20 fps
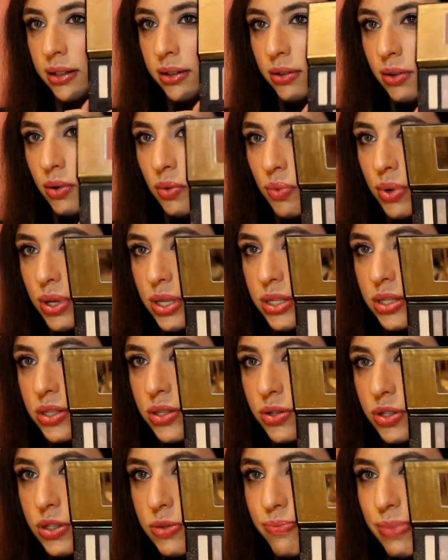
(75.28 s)
con
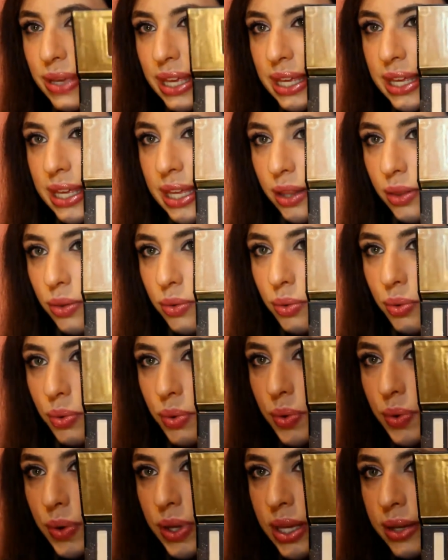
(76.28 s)
questo specchietto
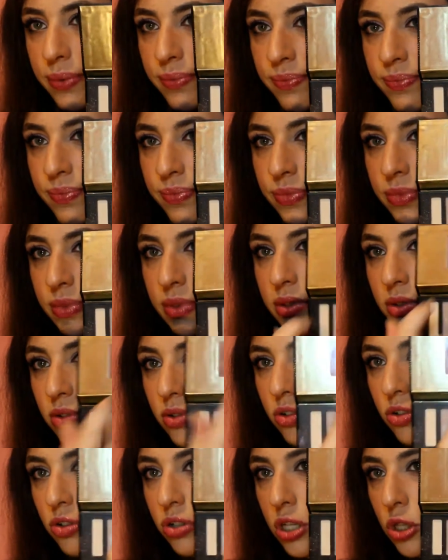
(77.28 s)
qui
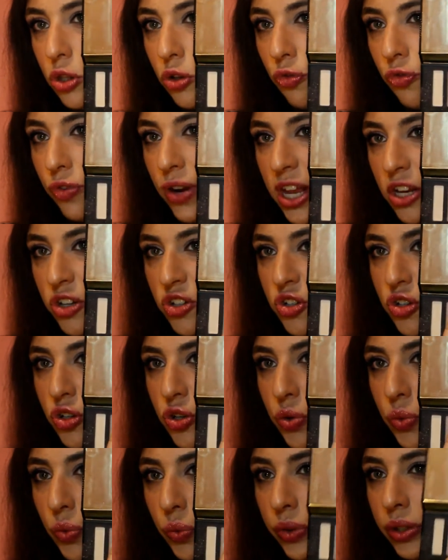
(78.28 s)
scritto flash
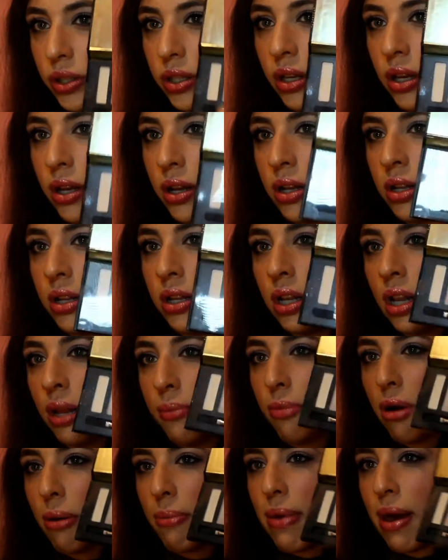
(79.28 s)
nude
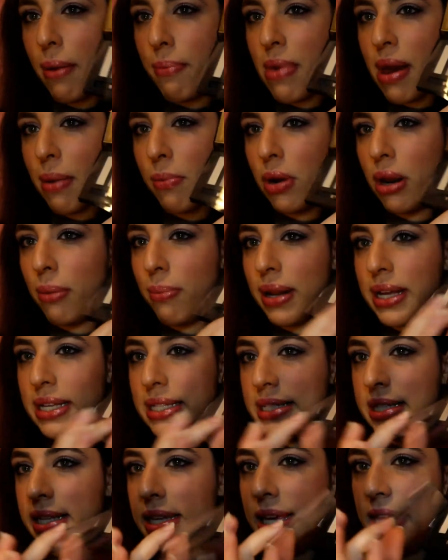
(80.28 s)
vabbè abbiamo la
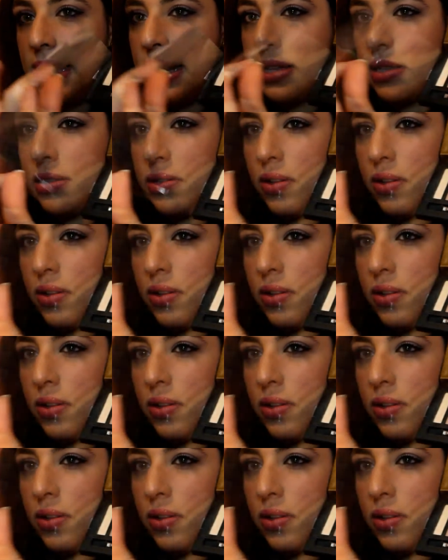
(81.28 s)
plastichina